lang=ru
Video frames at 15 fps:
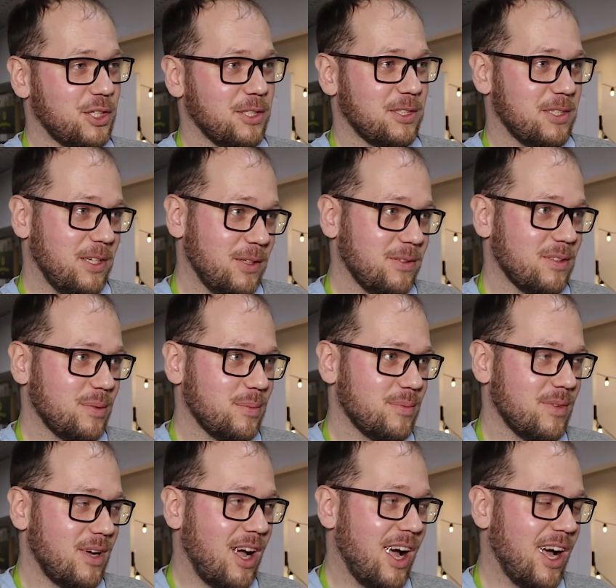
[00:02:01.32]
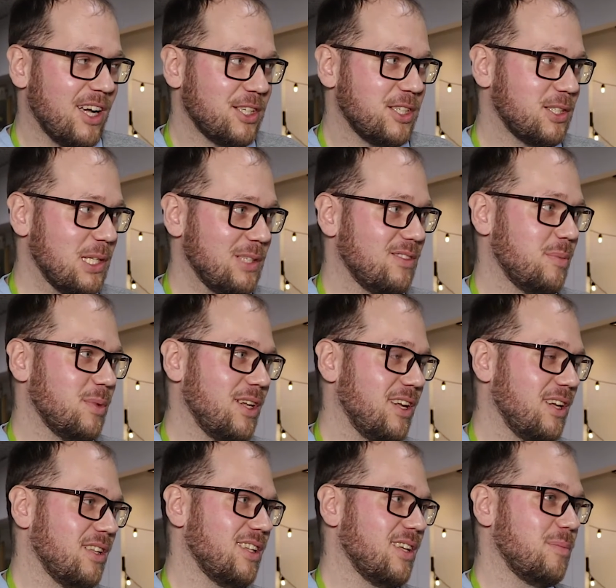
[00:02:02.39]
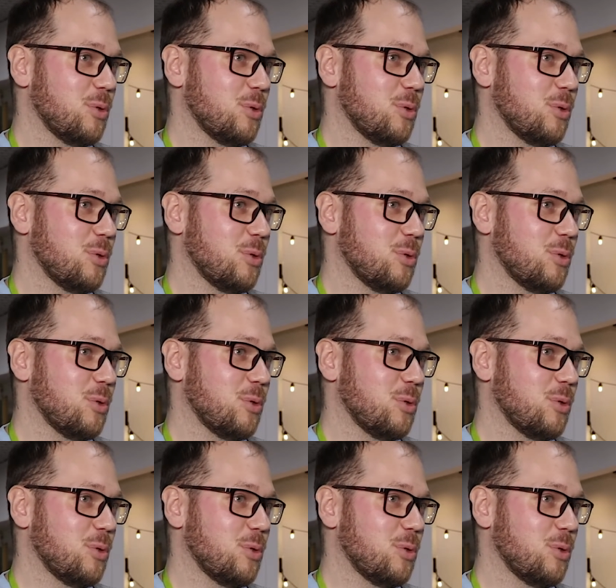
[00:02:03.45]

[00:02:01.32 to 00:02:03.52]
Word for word: счастливым, а счастливым клиента